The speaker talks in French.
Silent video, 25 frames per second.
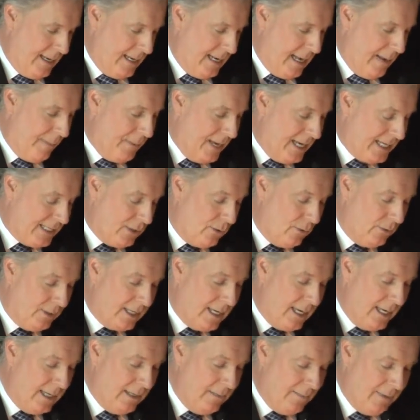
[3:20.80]
La passion
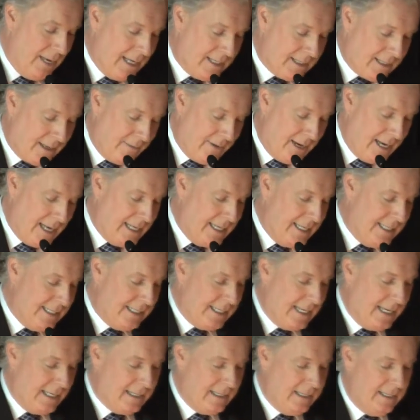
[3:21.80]
qui a animé à travers les
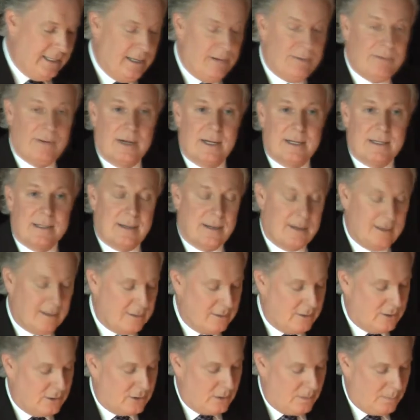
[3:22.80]
siècles les
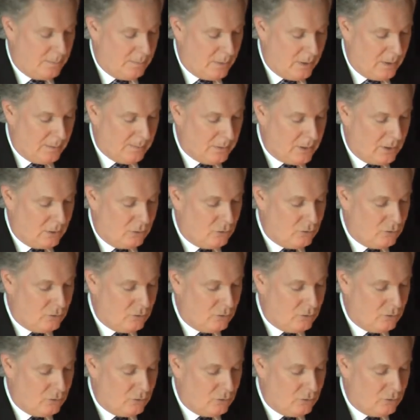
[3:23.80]
défenseurs de ce peuple qui